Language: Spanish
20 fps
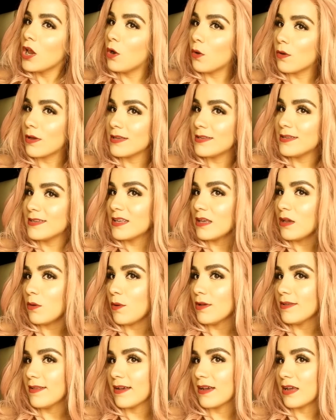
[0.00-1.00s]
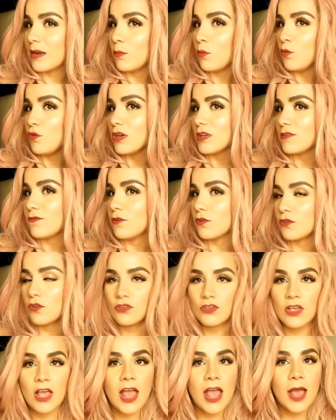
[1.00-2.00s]
Lo que sí es que yo voy a sacar muchas
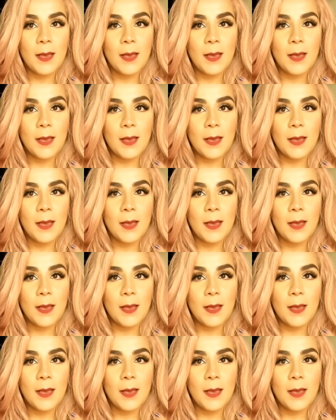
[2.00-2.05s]
fotos